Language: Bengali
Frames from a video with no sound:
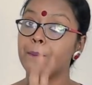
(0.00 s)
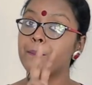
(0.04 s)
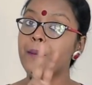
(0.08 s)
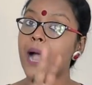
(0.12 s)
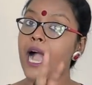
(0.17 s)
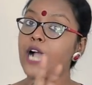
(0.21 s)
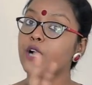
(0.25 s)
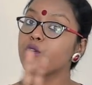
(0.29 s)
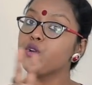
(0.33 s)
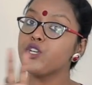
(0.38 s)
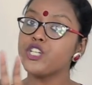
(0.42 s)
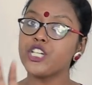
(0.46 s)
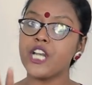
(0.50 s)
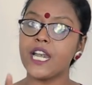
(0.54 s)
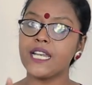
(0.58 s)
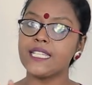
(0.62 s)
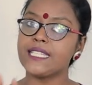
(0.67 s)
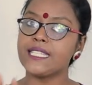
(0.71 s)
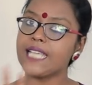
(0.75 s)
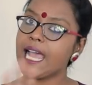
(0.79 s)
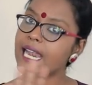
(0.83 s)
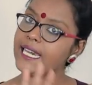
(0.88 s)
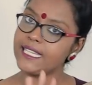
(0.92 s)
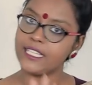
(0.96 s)
মাকড়সার
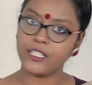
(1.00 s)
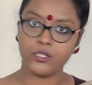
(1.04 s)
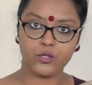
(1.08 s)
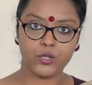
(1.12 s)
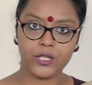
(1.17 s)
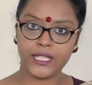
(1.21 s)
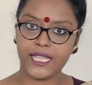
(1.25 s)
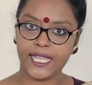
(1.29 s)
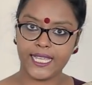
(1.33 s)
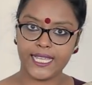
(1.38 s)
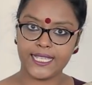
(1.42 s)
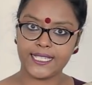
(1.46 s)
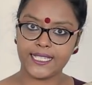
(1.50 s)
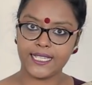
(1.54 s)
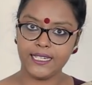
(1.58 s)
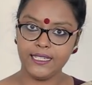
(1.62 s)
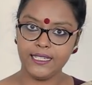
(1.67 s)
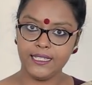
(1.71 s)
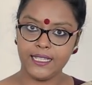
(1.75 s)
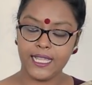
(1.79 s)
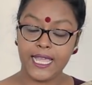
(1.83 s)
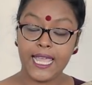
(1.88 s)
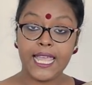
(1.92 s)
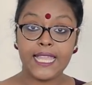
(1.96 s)
জাল নিশ্চয়ই দেখেছেন
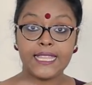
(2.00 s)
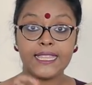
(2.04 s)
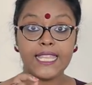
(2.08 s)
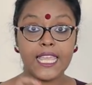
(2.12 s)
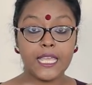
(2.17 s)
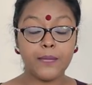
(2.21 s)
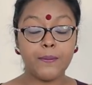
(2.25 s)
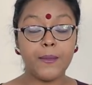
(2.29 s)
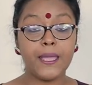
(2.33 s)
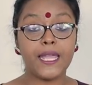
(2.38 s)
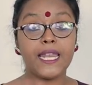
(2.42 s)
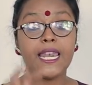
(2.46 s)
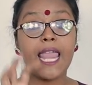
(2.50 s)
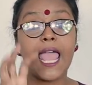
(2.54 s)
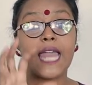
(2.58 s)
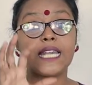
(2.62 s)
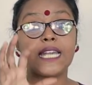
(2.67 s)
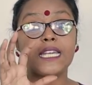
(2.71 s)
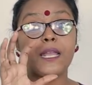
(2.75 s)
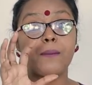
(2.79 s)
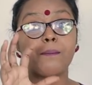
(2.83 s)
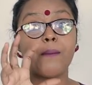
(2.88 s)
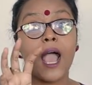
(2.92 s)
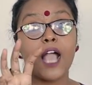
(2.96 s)
দেখবেন
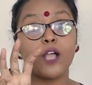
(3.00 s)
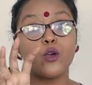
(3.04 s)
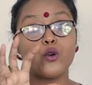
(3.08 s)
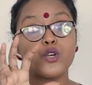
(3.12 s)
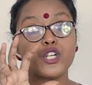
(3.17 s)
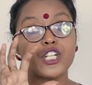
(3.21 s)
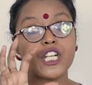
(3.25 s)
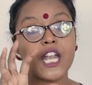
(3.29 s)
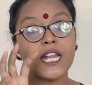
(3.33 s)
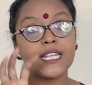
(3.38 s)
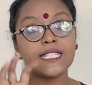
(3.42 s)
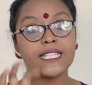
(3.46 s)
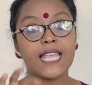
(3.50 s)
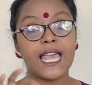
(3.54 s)
একটা মাকড়সার